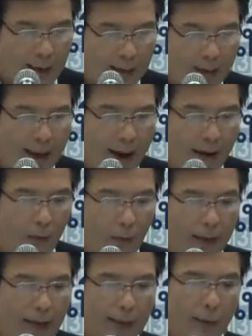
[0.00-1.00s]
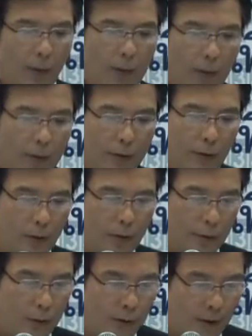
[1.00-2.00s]
แหลงข่าวของนายชวนนท์โก
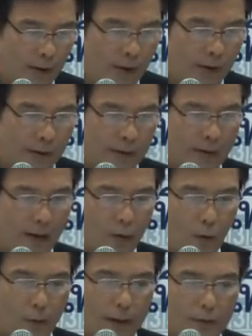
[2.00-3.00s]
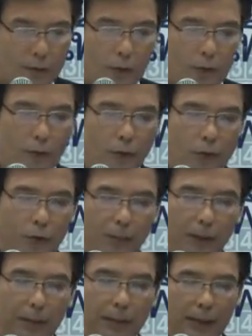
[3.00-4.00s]
อินทรโกมารสุขโฆษก
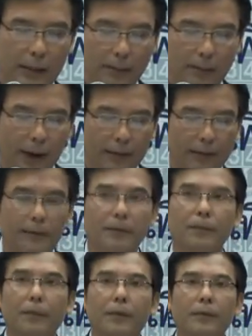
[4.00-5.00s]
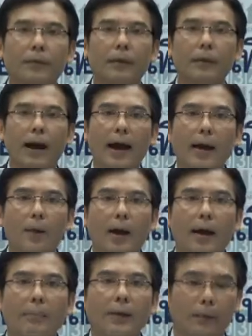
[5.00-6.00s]
พรรคประชาธิปัตย์ที่อ้าง
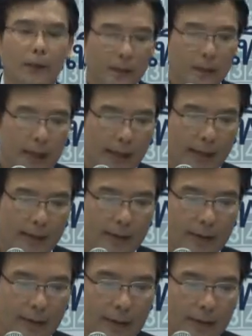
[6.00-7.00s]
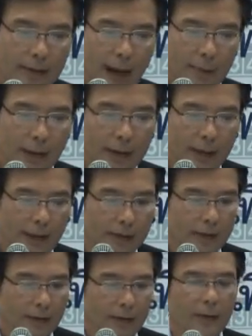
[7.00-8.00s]
ว่ามีเว็บไซต์ต่างประเทศ
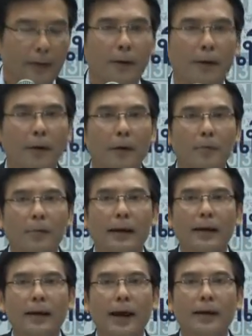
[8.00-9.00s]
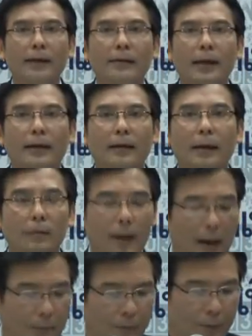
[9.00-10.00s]
มีการจัด
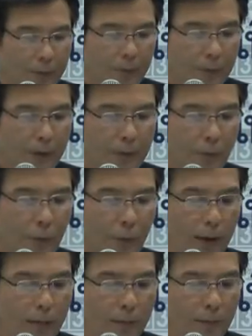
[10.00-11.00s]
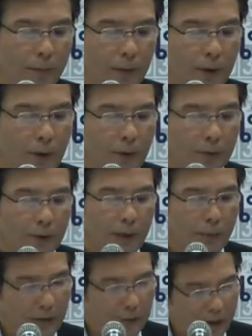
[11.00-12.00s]
ลำดับสิบผู้นำ
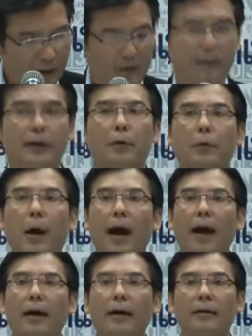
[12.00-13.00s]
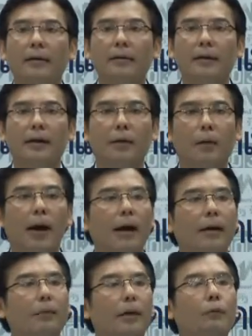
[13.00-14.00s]
ที่ไม่มีซะเดียกว่า คือ
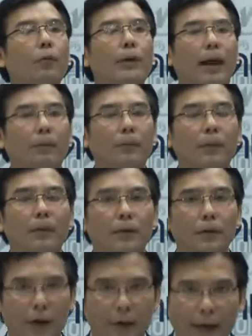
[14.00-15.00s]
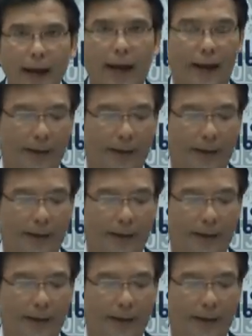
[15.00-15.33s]
ว่าเหมือนผู้นำยอดแย่